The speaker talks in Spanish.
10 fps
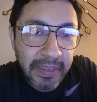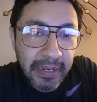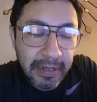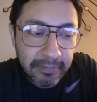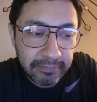
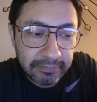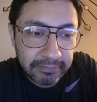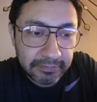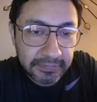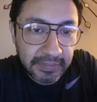el,
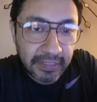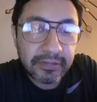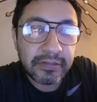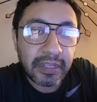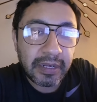
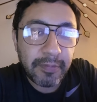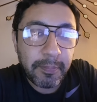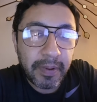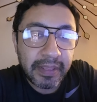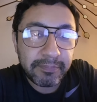esta terrible
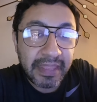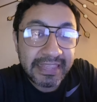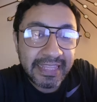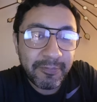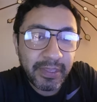
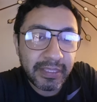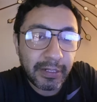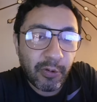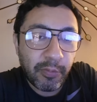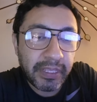pandemia
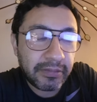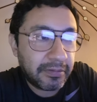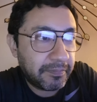del COVID,